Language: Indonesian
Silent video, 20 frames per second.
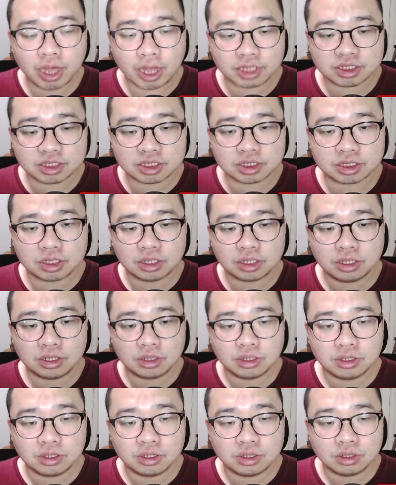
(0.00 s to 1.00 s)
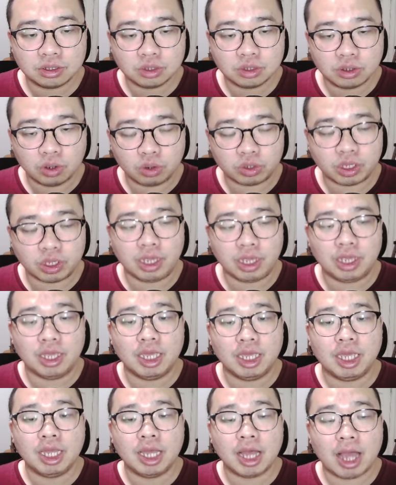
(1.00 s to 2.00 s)
gas. Oke,
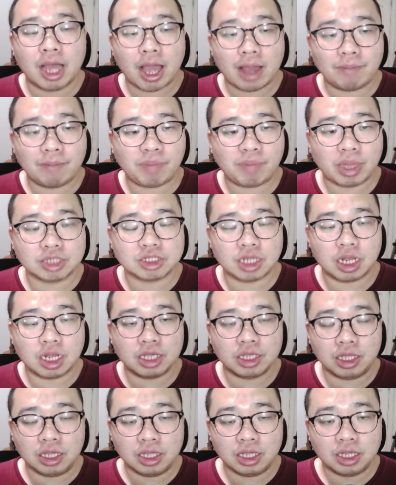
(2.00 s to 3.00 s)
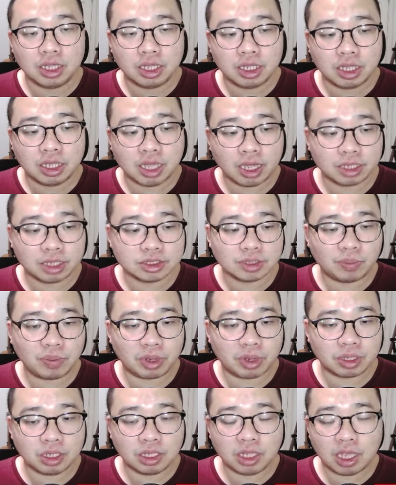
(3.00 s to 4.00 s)
ampas lagi. Ya,
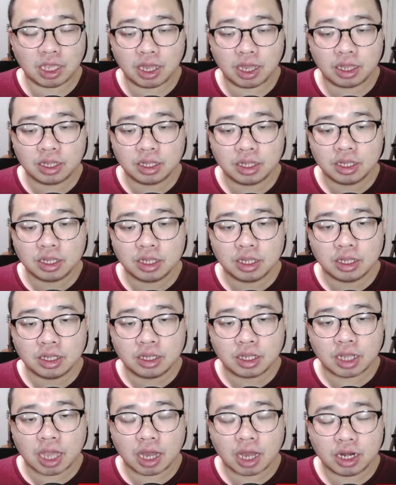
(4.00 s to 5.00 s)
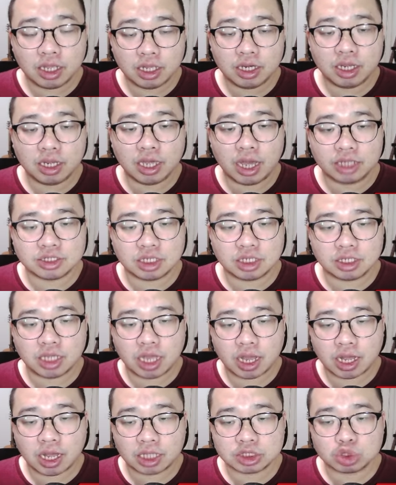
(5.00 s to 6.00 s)
sepertinya kali ini
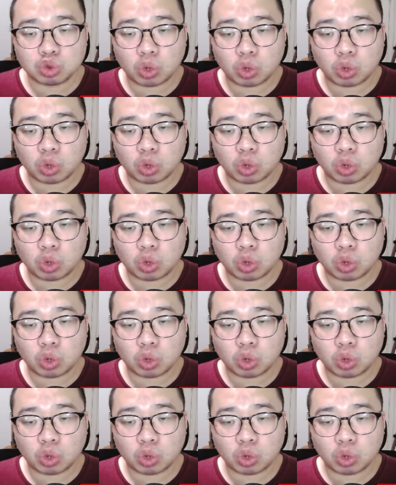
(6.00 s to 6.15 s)
gacanya akan